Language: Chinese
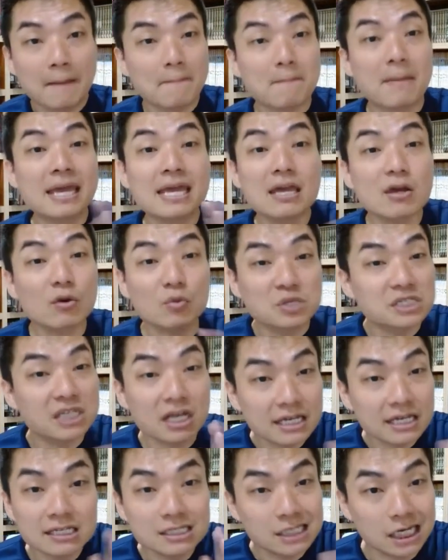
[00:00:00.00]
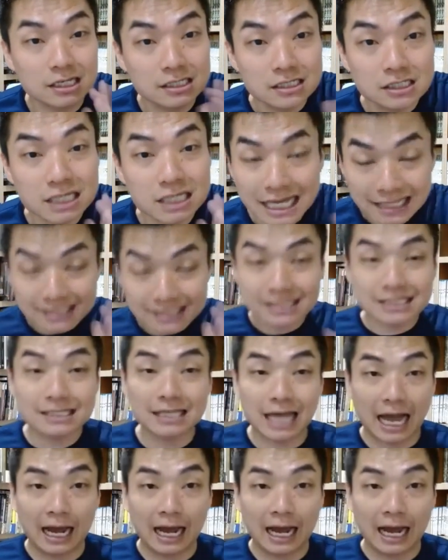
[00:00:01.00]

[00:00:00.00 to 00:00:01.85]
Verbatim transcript: 没有这一层限制